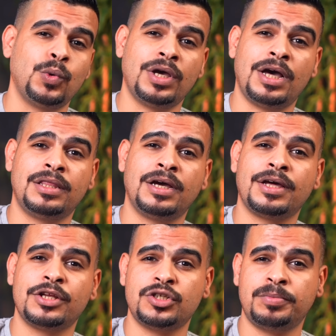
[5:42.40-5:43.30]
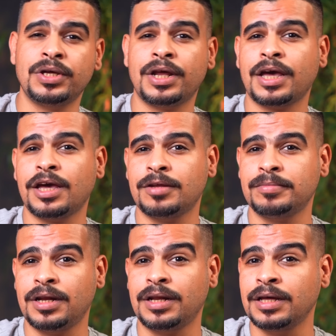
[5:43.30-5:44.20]
وياها ذاكره كبيره خير
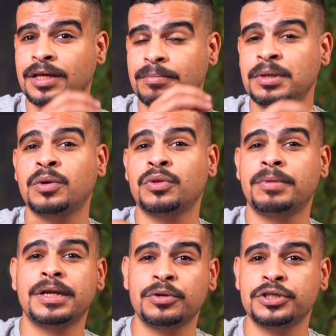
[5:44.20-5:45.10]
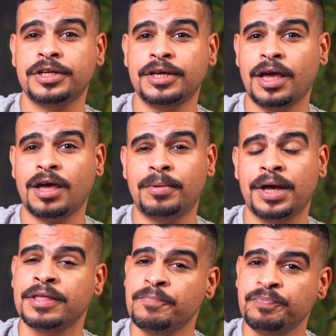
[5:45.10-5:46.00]
من الله 128 جيجا بايت